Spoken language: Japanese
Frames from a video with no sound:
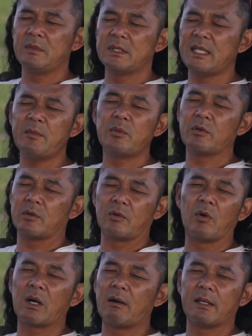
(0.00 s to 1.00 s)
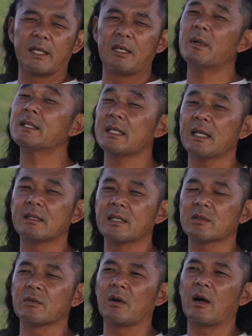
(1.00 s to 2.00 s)
全部交換はできませんって、
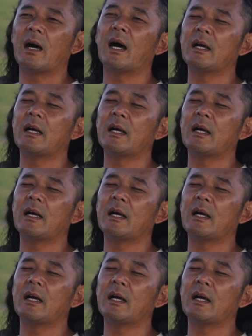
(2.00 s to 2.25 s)
その